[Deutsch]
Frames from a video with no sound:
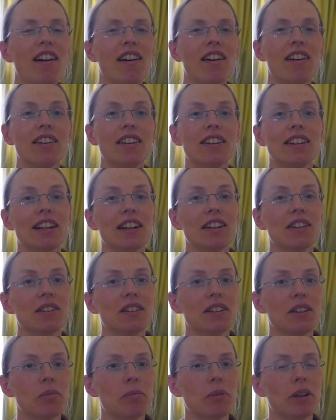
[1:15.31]
und
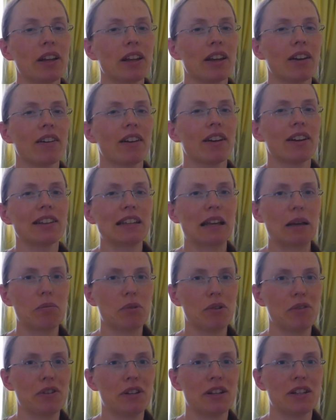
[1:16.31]
natürlich bin ich auch echt
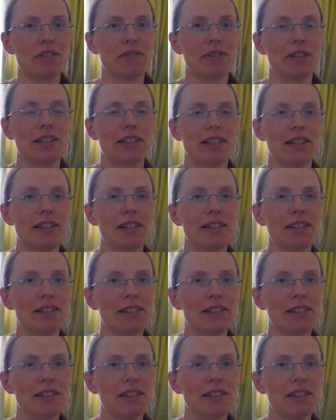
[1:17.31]
dankbar für das Wetter,